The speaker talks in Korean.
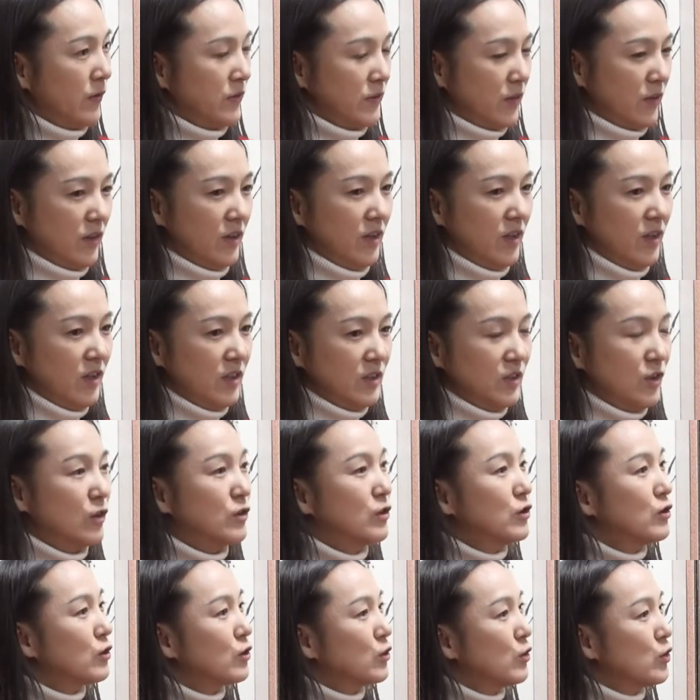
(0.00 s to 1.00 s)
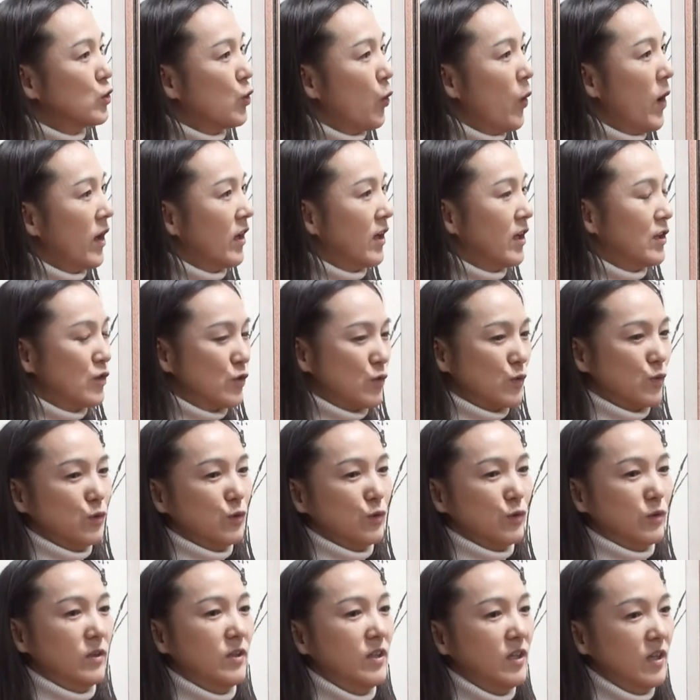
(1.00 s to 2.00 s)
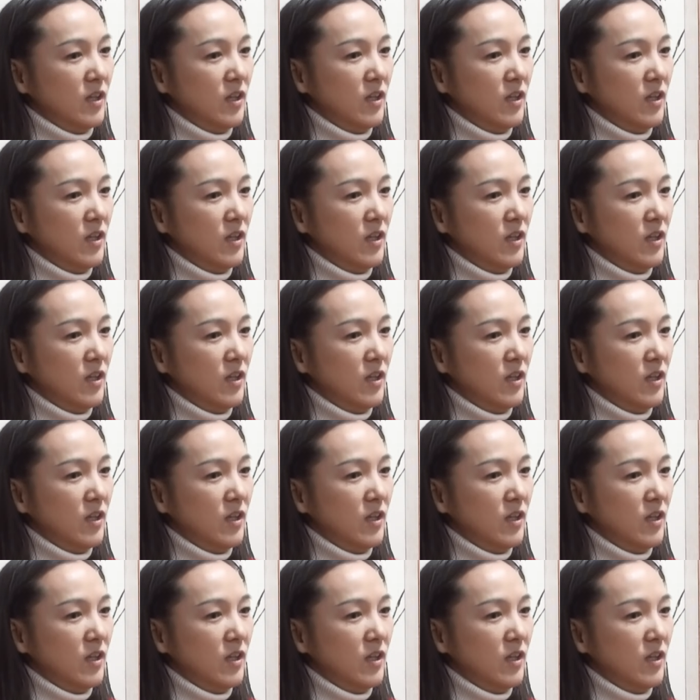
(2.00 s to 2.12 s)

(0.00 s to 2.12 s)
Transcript: 그래서 연극도 좋아해가지고